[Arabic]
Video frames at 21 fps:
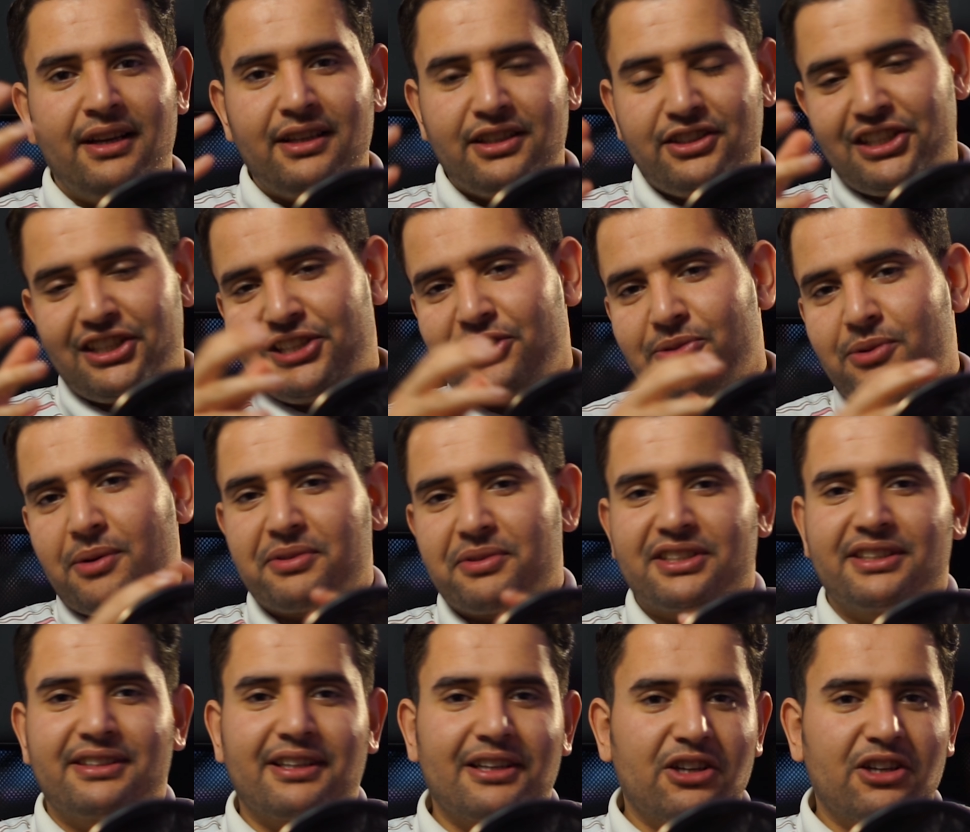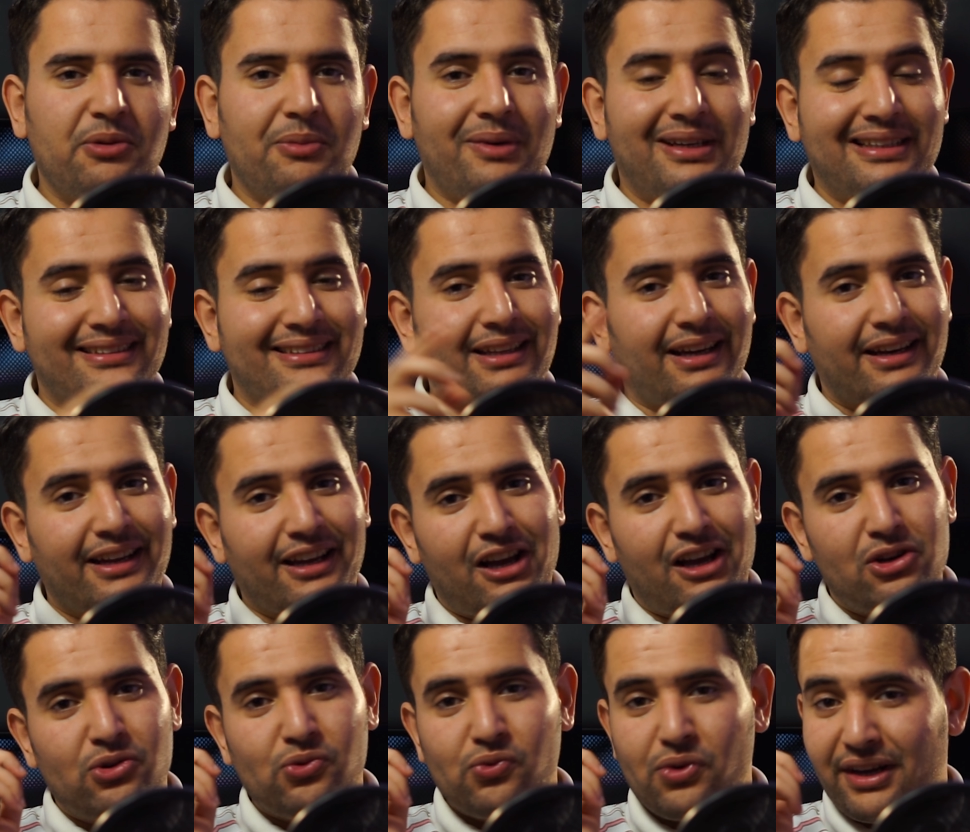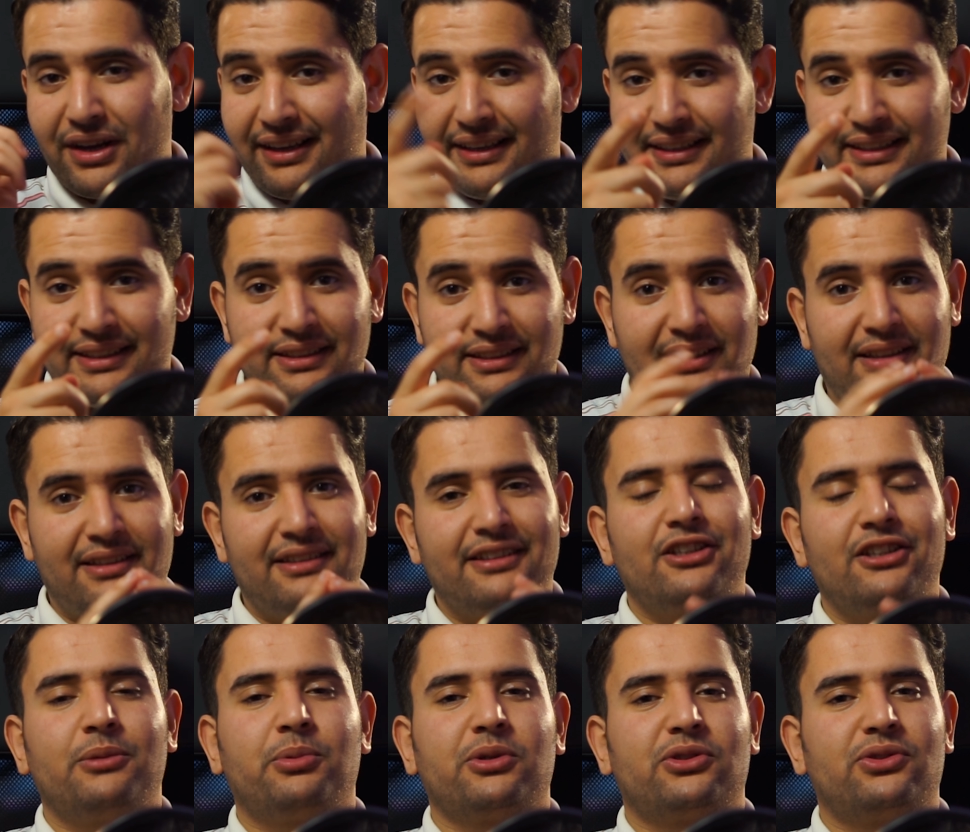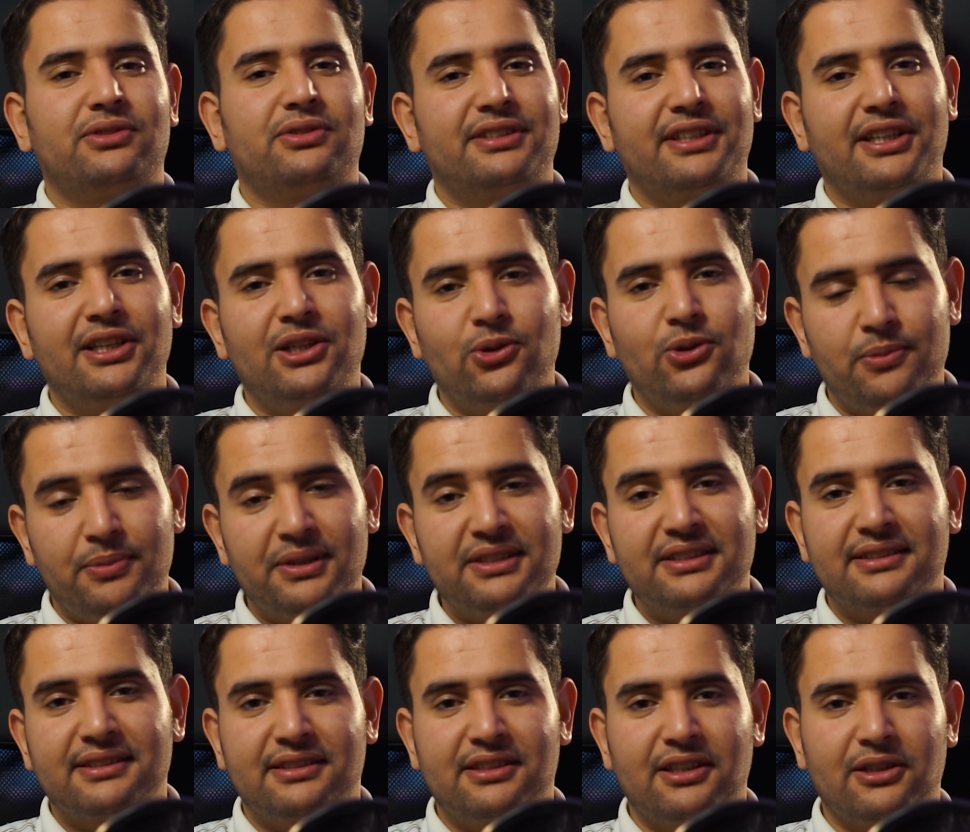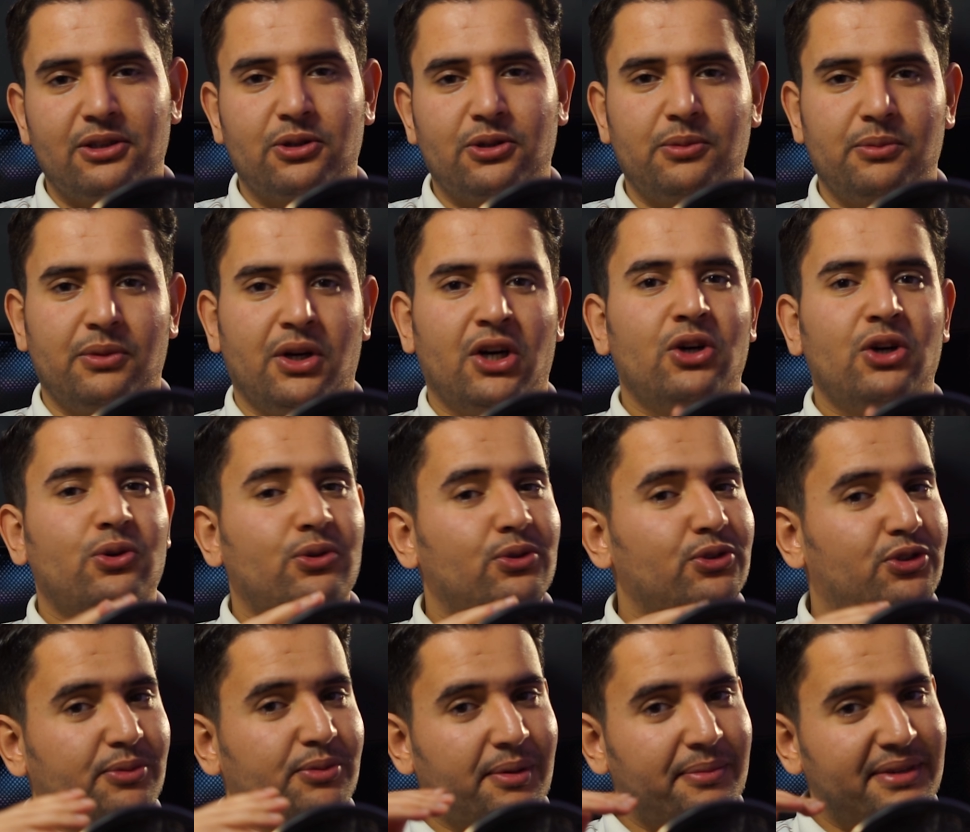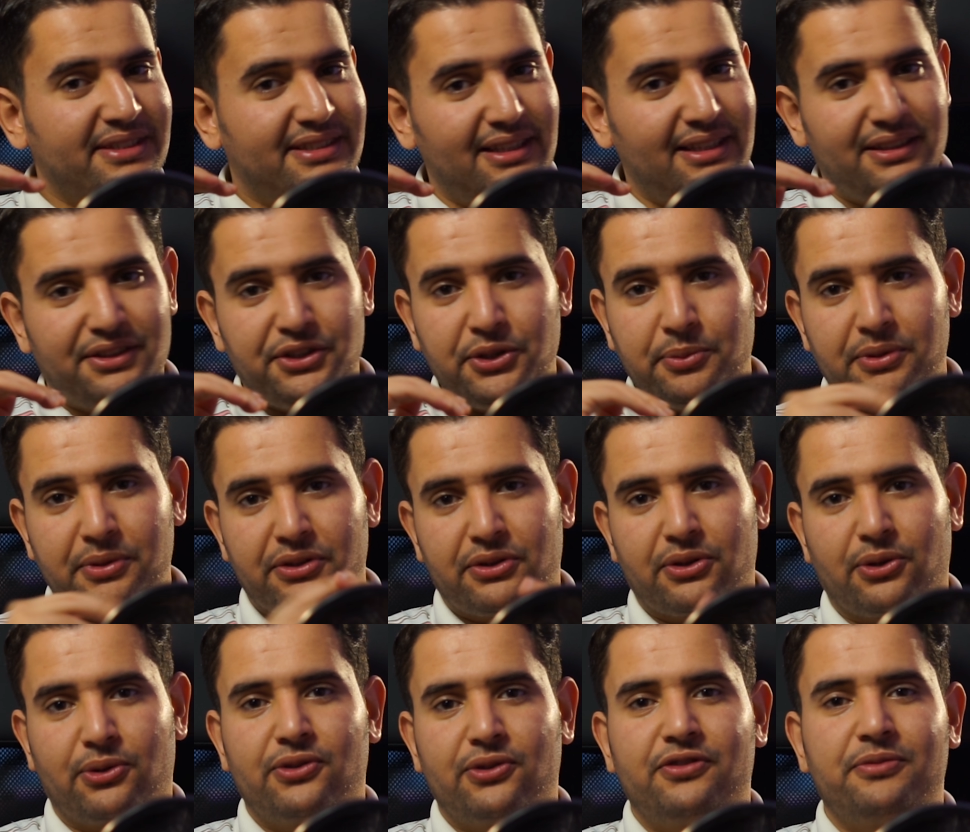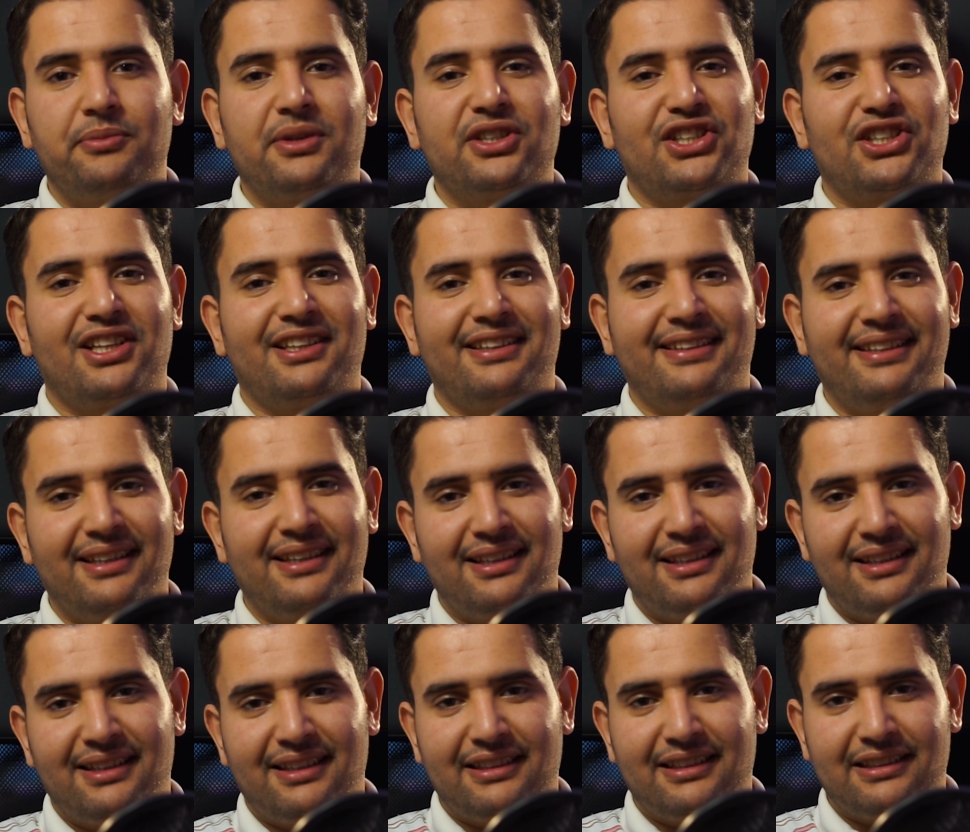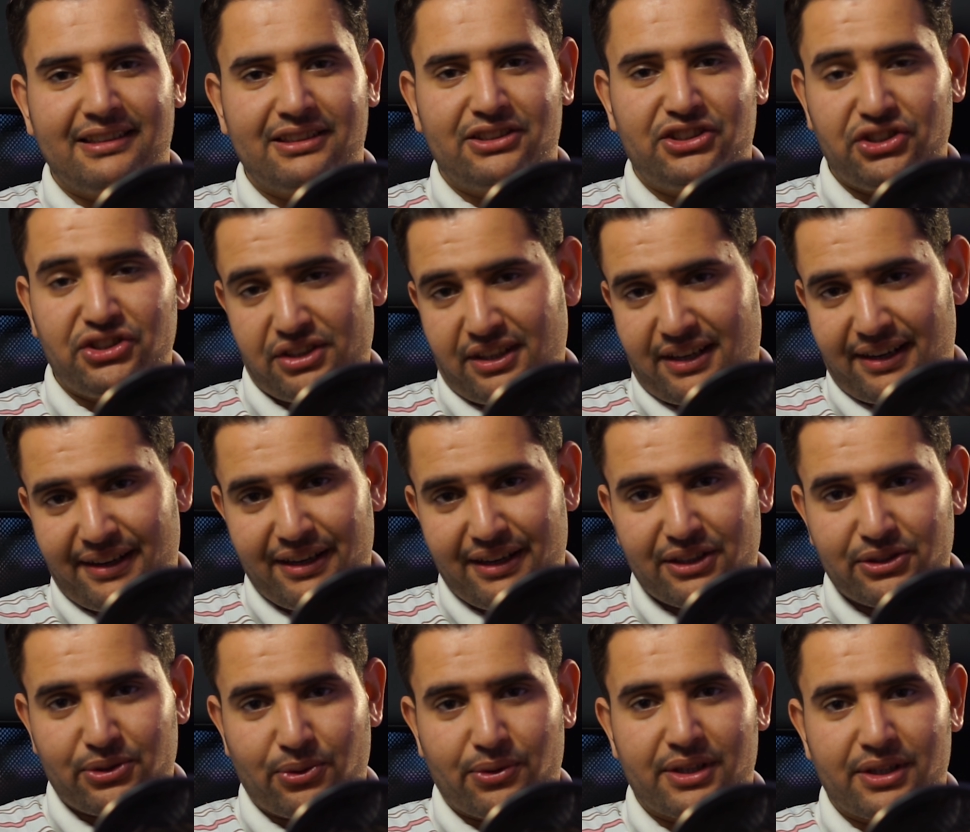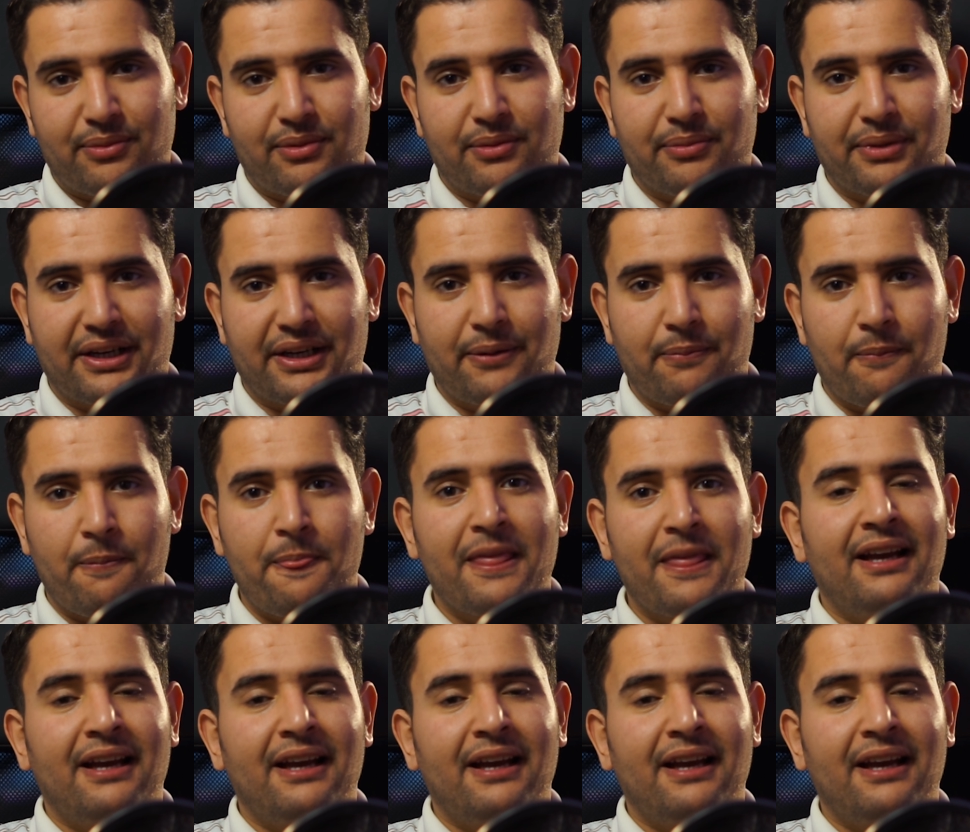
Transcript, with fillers: جيت اليوم باش نهضر لكم على الطريقه الوحيده الى بغيتو تسكيليو البيزنس ديالكم وانتم مازال ديبيتون في مجال ديال التجاره الالكترونيه بالمغرب